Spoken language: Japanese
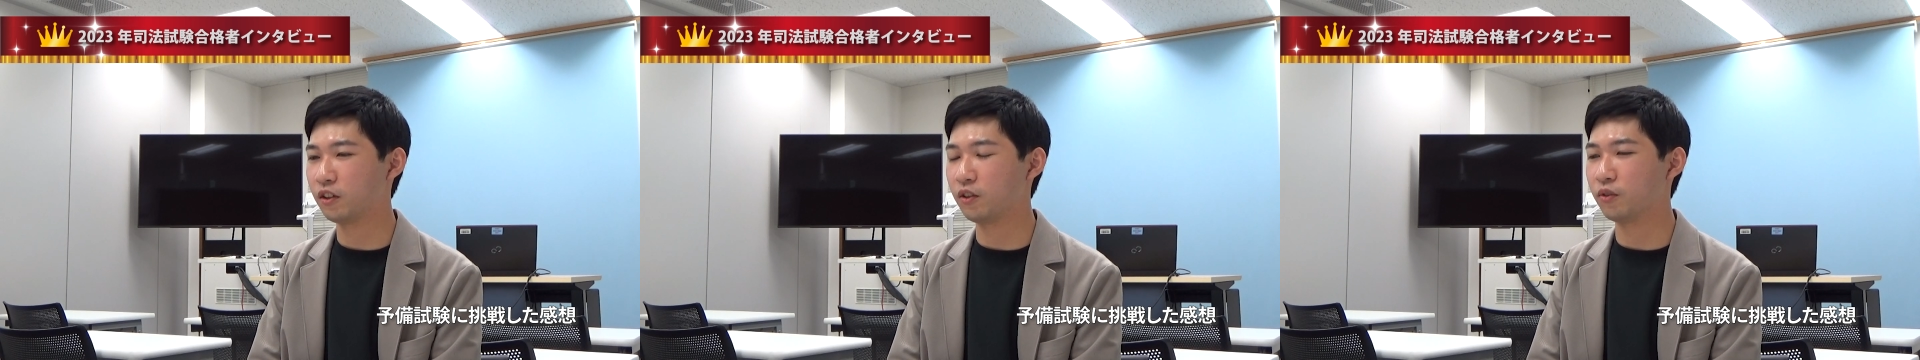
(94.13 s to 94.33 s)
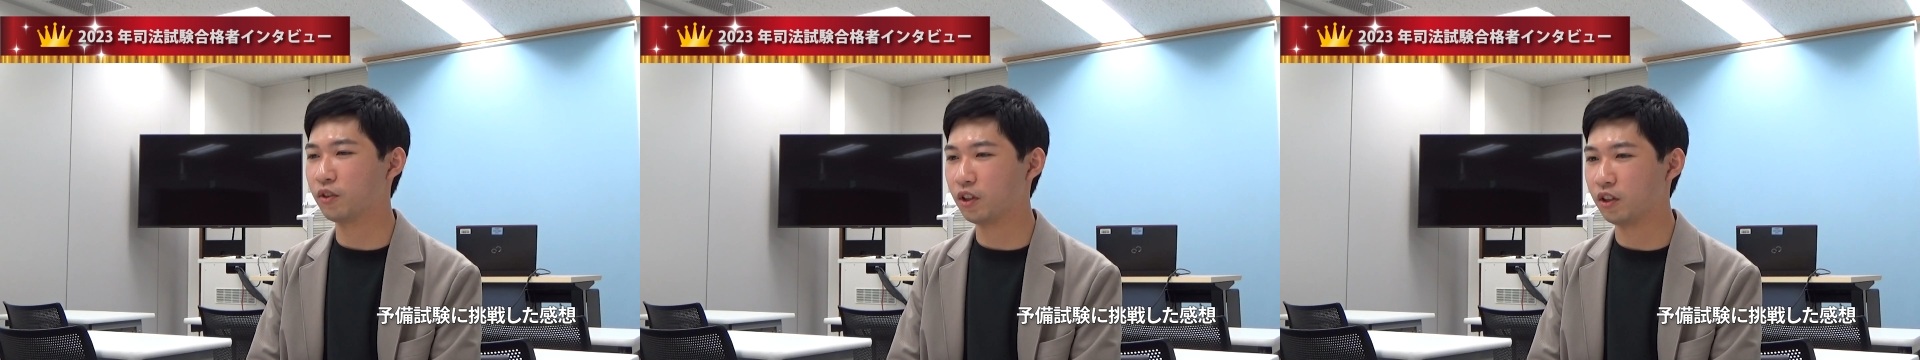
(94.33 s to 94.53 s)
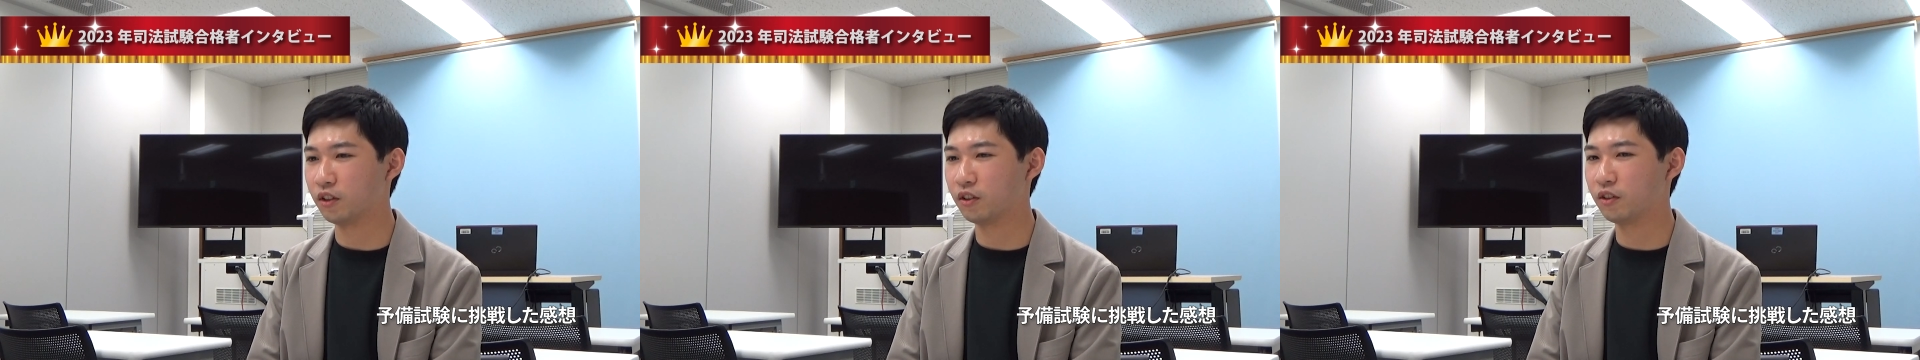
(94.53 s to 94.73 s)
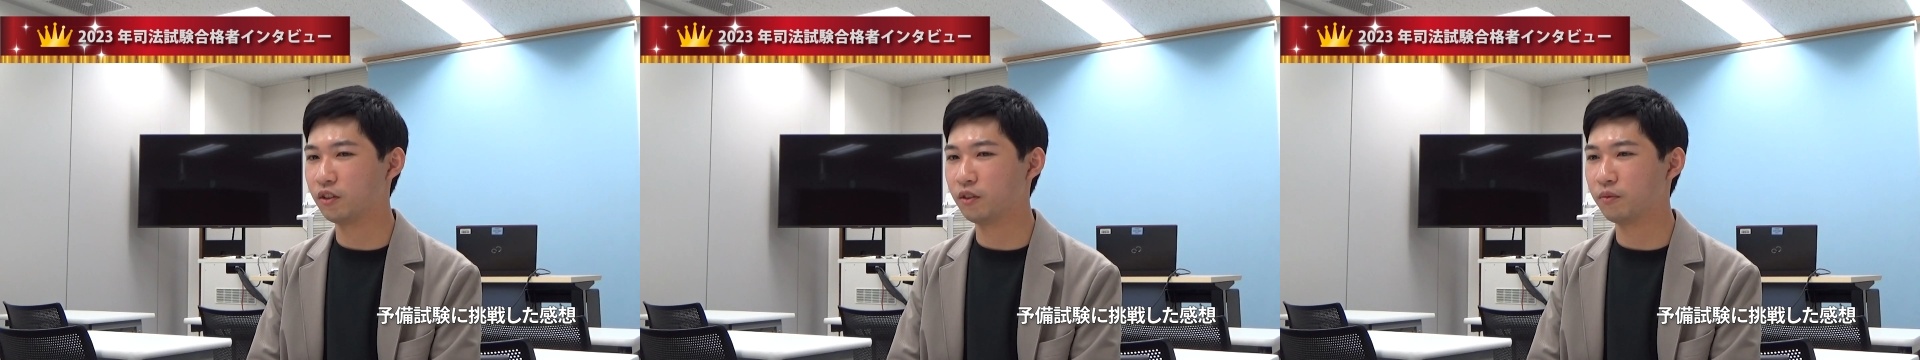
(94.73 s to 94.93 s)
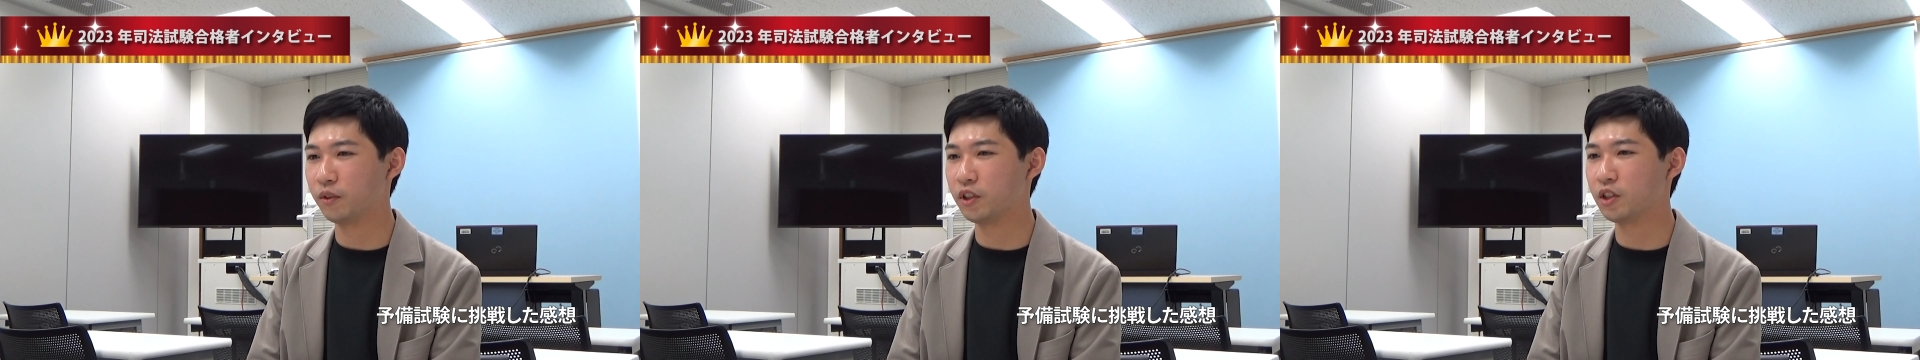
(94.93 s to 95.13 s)
ていうのが
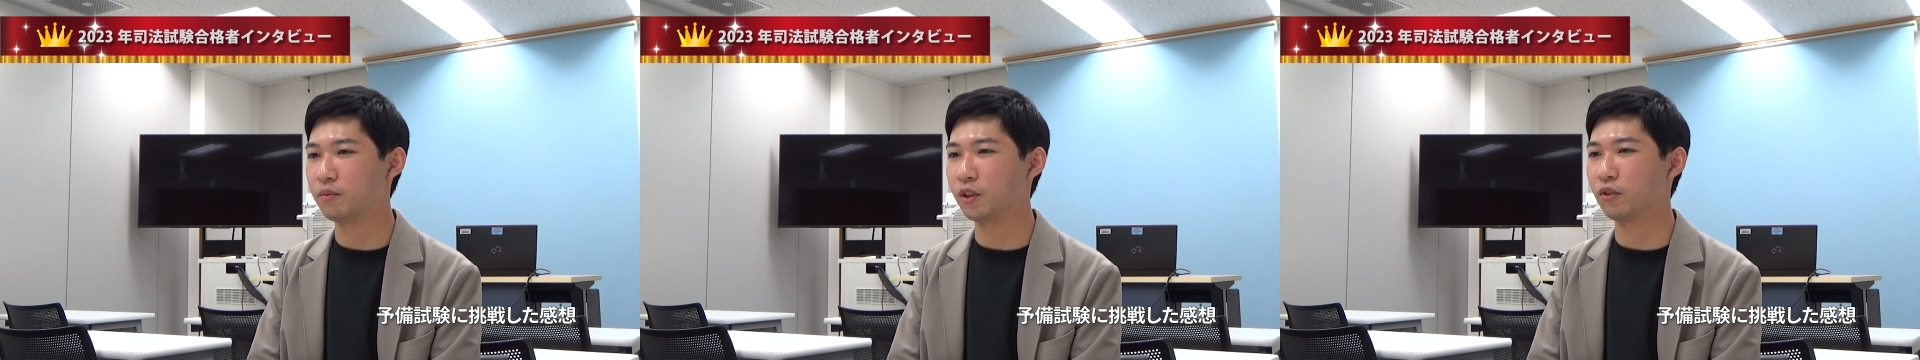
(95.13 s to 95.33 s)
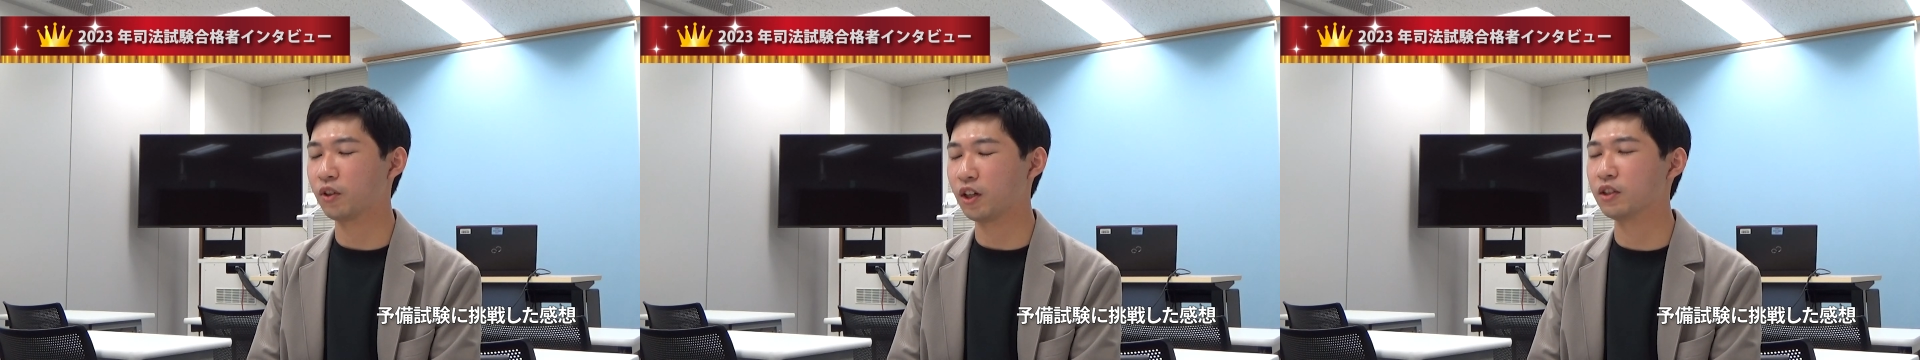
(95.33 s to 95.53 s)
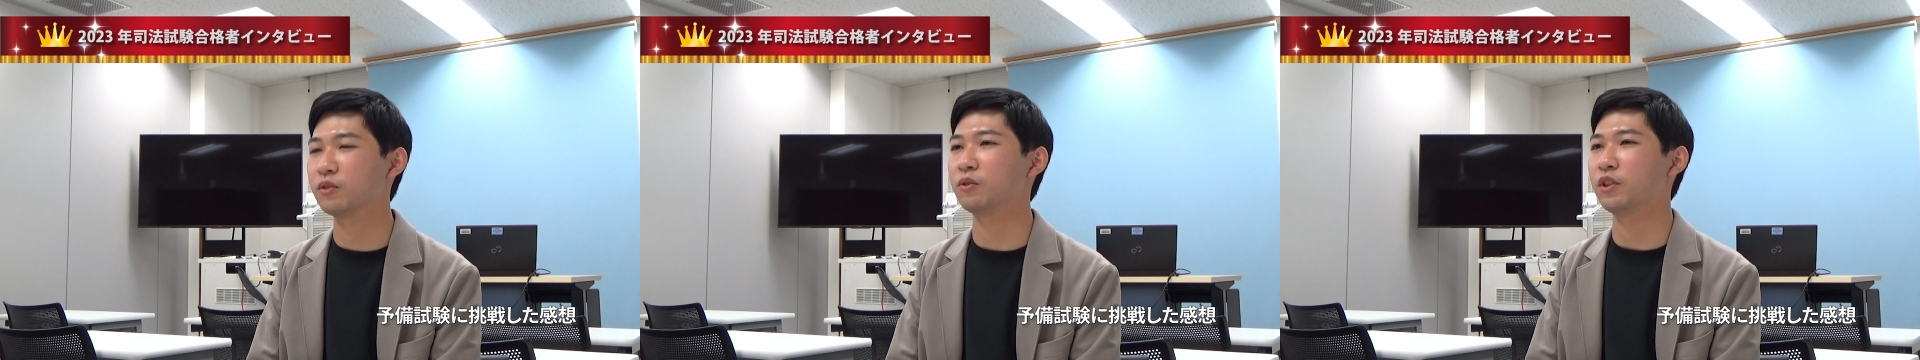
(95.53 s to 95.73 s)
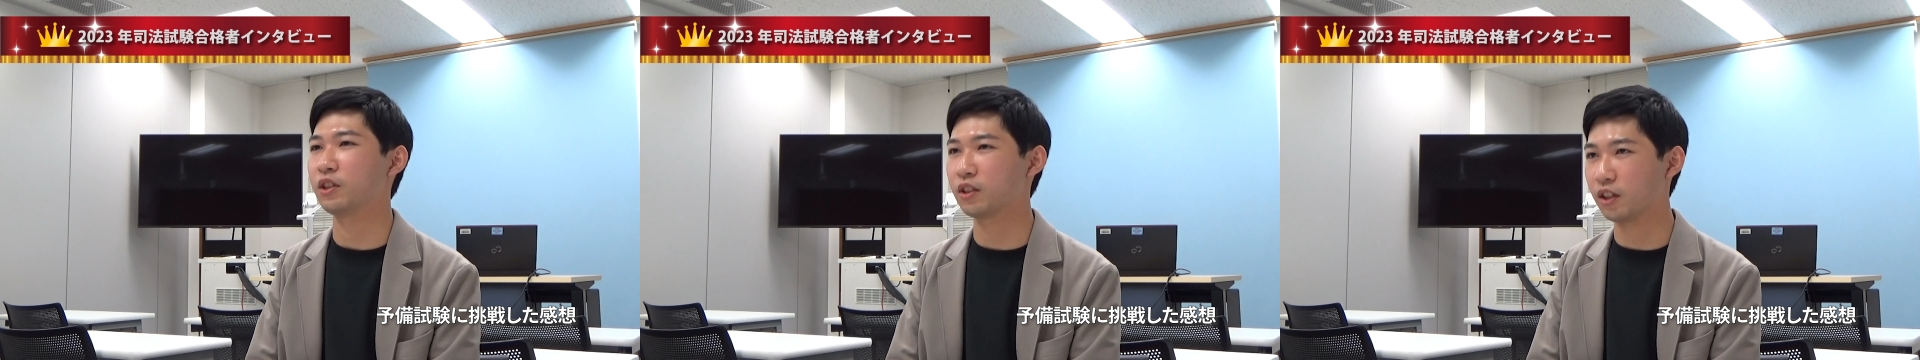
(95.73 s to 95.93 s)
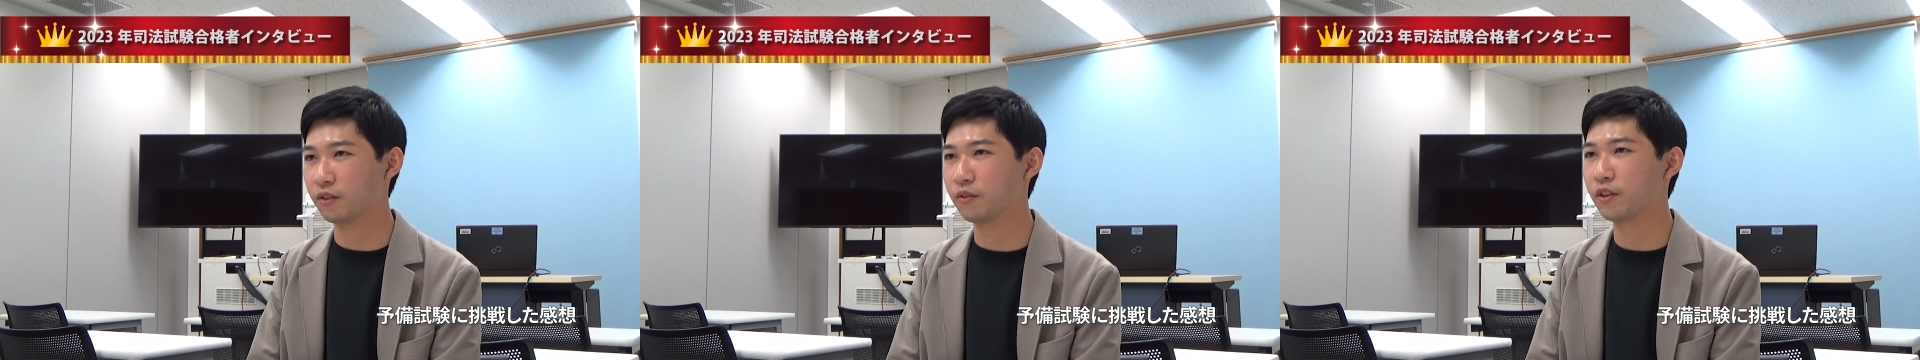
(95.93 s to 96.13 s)
一番の感想で
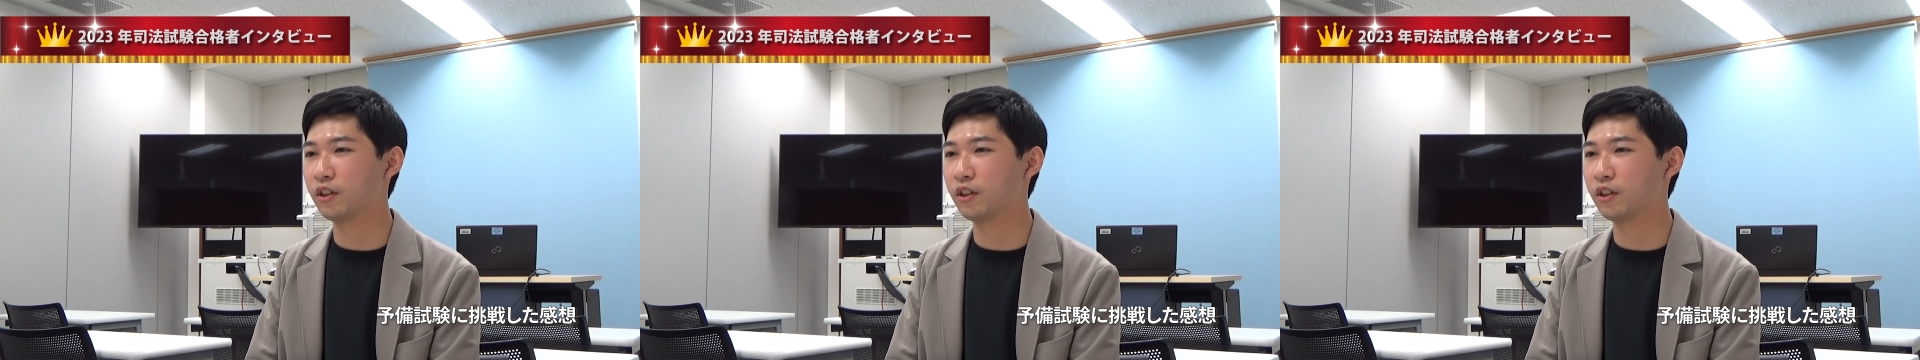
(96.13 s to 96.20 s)
した。